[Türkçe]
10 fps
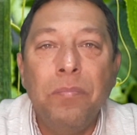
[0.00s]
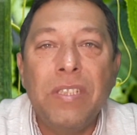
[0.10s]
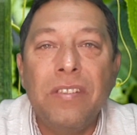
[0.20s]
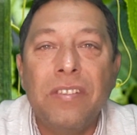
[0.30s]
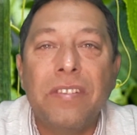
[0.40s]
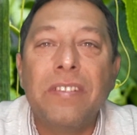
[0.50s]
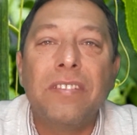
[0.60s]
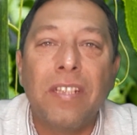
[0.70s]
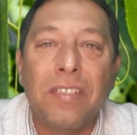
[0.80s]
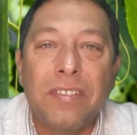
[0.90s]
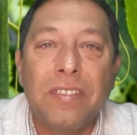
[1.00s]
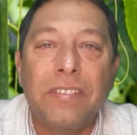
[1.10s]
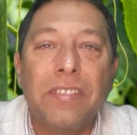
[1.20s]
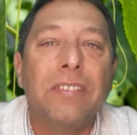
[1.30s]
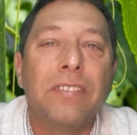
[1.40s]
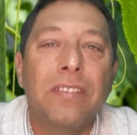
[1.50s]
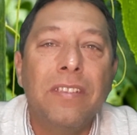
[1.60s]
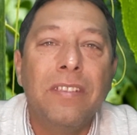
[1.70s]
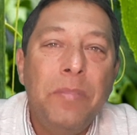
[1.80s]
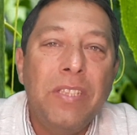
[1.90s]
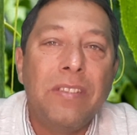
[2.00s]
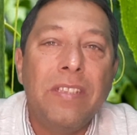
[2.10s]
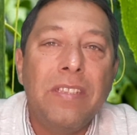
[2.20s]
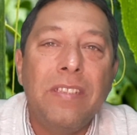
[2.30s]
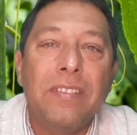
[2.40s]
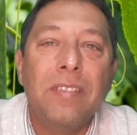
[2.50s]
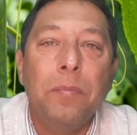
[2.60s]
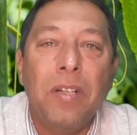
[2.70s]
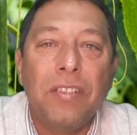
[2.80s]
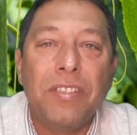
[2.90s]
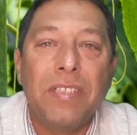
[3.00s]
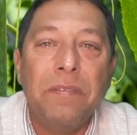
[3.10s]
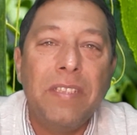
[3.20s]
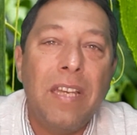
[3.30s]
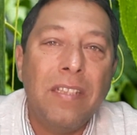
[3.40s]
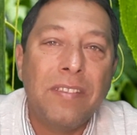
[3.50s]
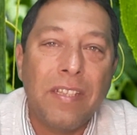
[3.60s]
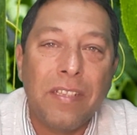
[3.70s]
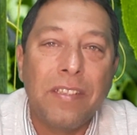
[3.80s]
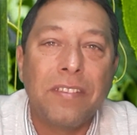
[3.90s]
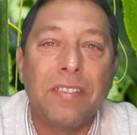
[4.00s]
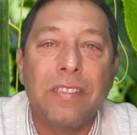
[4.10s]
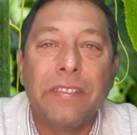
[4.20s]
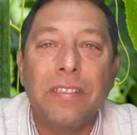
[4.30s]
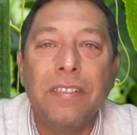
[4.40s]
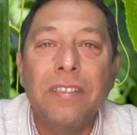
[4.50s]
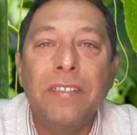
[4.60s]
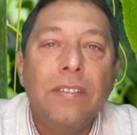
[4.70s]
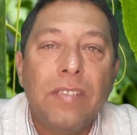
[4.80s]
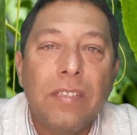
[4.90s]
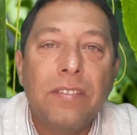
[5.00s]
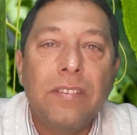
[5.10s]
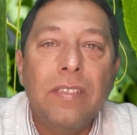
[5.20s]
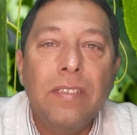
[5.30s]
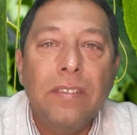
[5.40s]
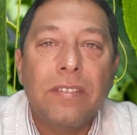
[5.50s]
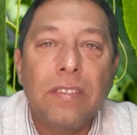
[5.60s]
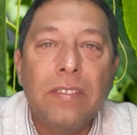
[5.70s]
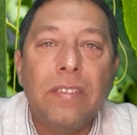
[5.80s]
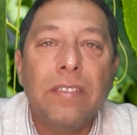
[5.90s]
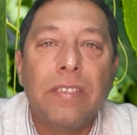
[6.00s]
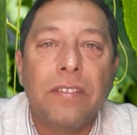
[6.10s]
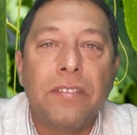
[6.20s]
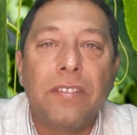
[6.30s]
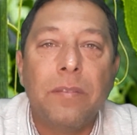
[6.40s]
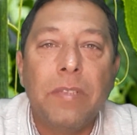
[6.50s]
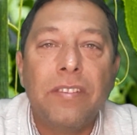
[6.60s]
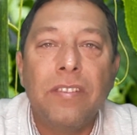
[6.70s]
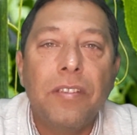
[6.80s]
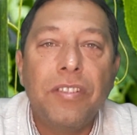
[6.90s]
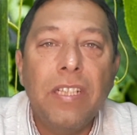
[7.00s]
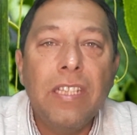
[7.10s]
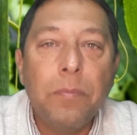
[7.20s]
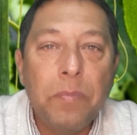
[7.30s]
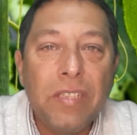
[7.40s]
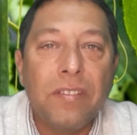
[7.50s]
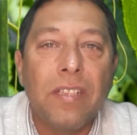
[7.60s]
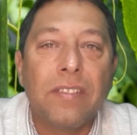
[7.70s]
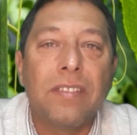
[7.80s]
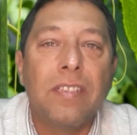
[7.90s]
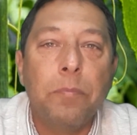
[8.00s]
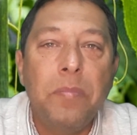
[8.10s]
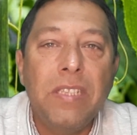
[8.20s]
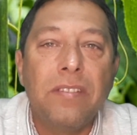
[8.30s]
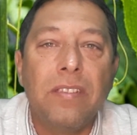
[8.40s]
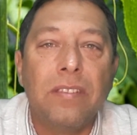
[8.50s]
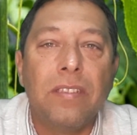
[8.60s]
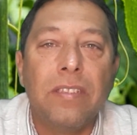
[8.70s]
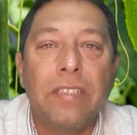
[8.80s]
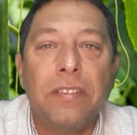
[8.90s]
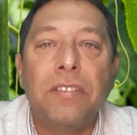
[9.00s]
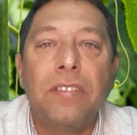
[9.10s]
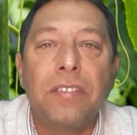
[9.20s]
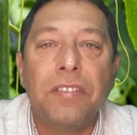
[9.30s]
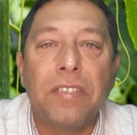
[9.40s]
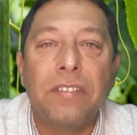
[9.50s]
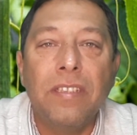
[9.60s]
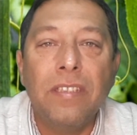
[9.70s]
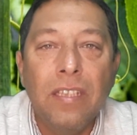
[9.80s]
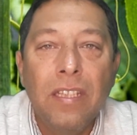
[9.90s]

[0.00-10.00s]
Birincisi saksıda salatalık, bir diğeri ise bahçede veya serada salatalık. Saksıda salatalık yetiştirmek için şayet bir saksı saksıda bir salatalık yetiştireceksek